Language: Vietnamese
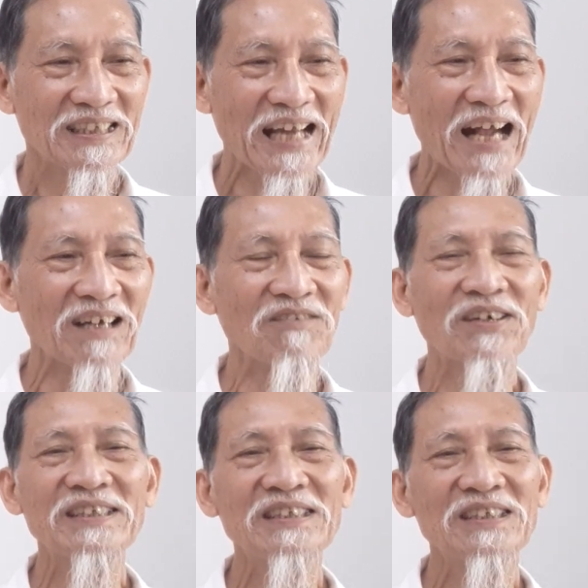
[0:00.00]
đẳng
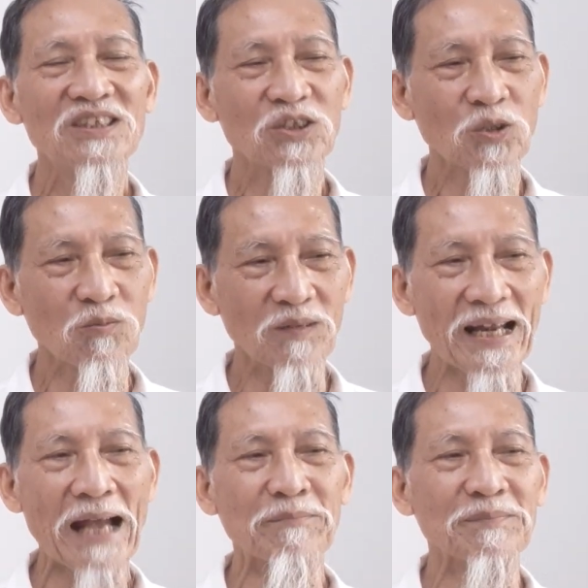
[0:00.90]
phân dùng
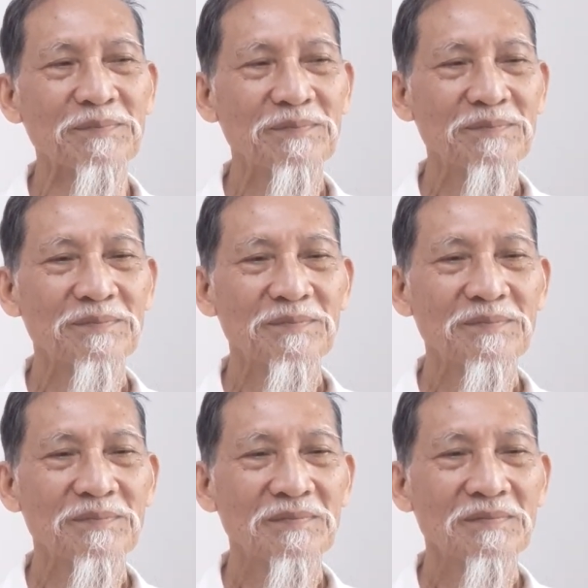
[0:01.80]
làm
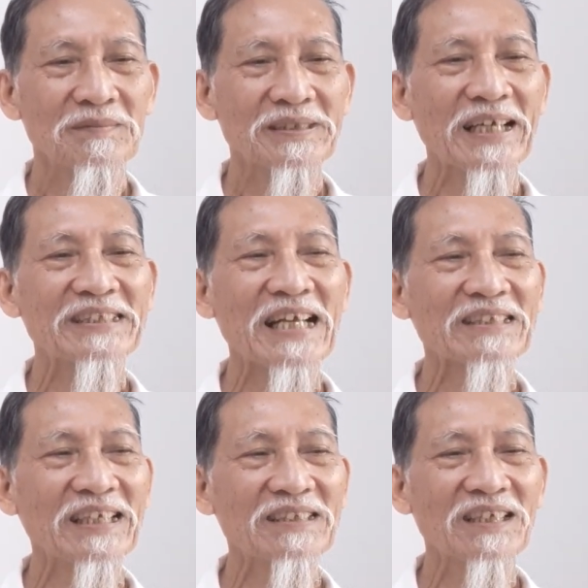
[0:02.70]
tê
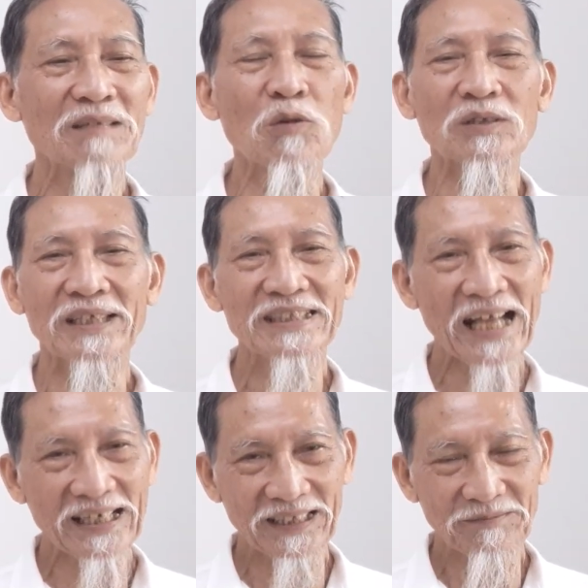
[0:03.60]
giác tiết tức là bột tê giác